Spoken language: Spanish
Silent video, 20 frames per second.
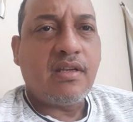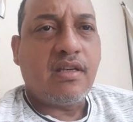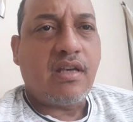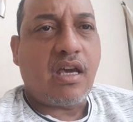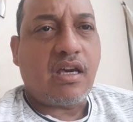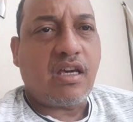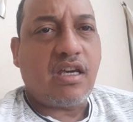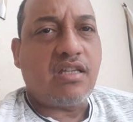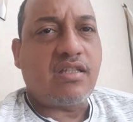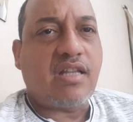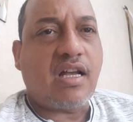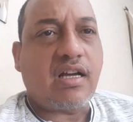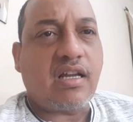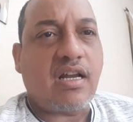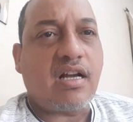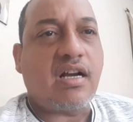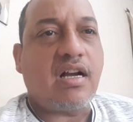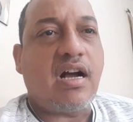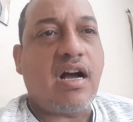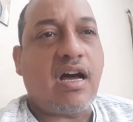En
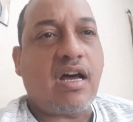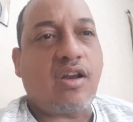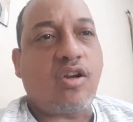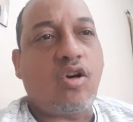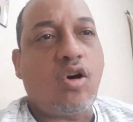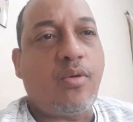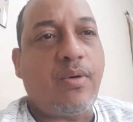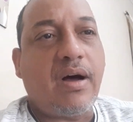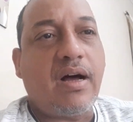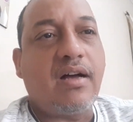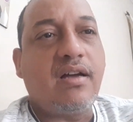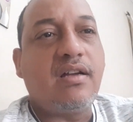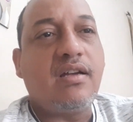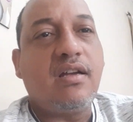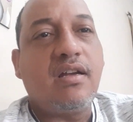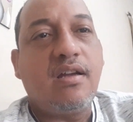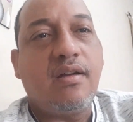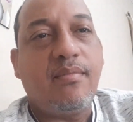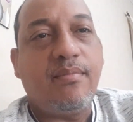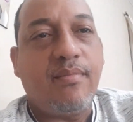Instagram, arroba
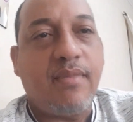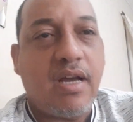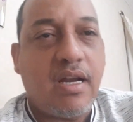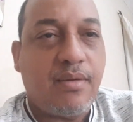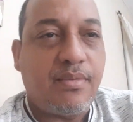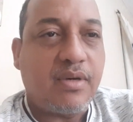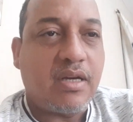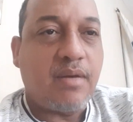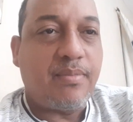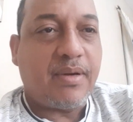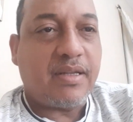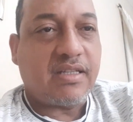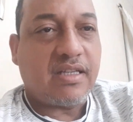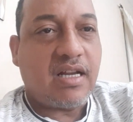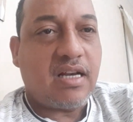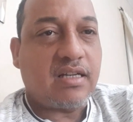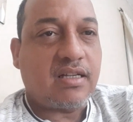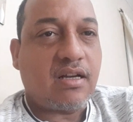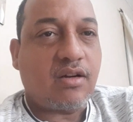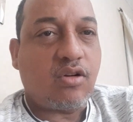Melvin el
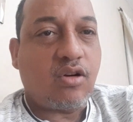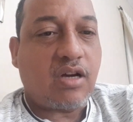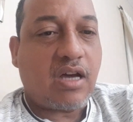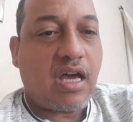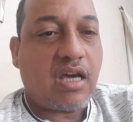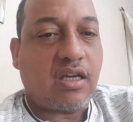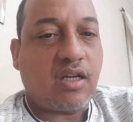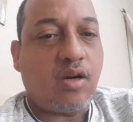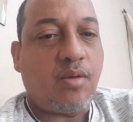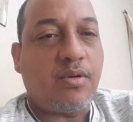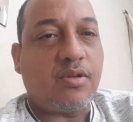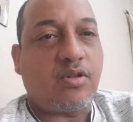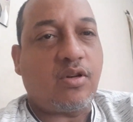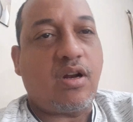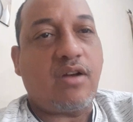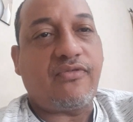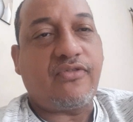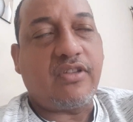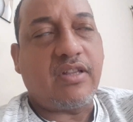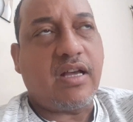Patriarca, con cada kilómetro
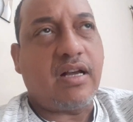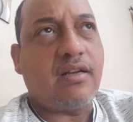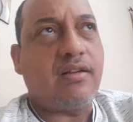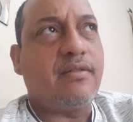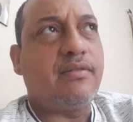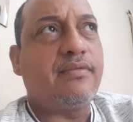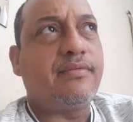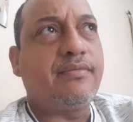al final.